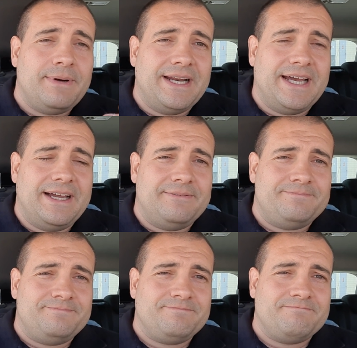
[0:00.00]
para
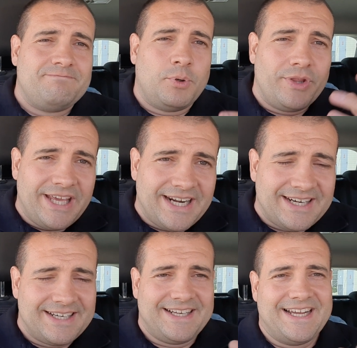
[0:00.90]

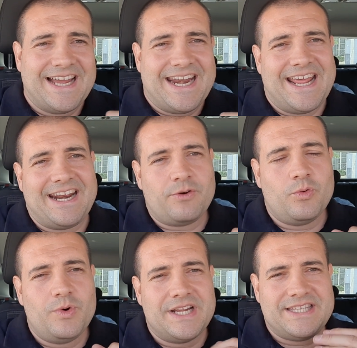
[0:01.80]
poder ganar
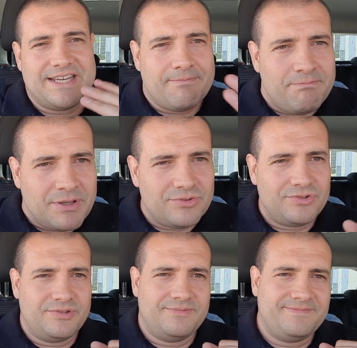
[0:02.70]
una
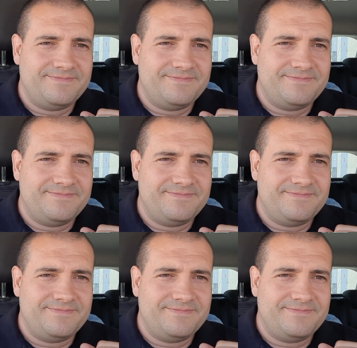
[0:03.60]
Champions.